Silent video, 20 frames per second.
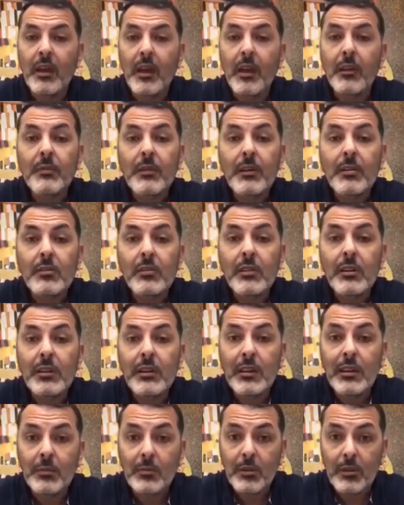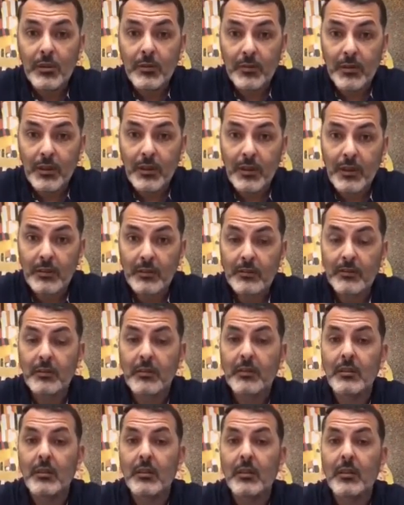Hay factores que la modifican.
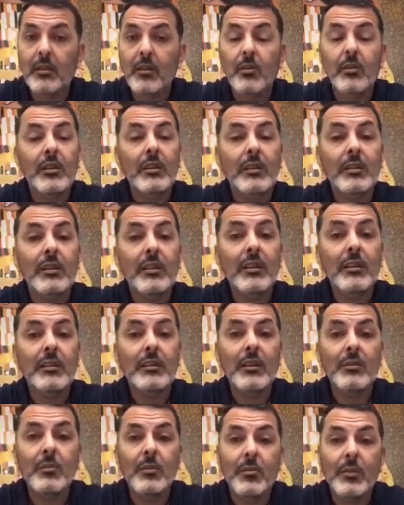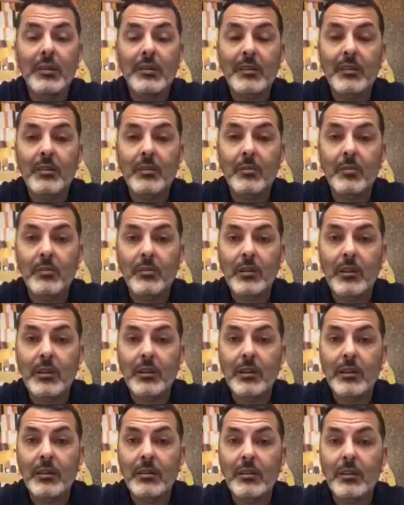Hoy en día estamos pasando por
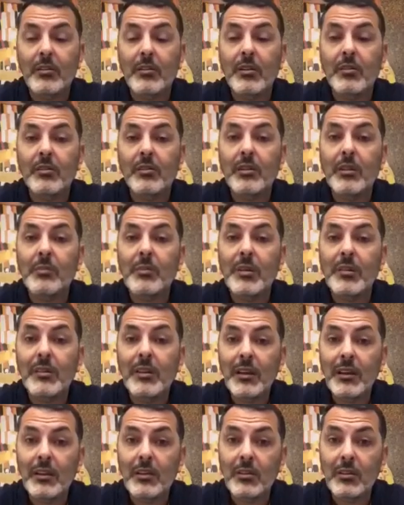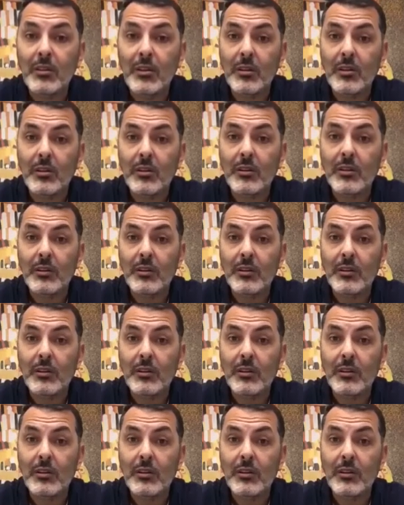una situación especial, esto de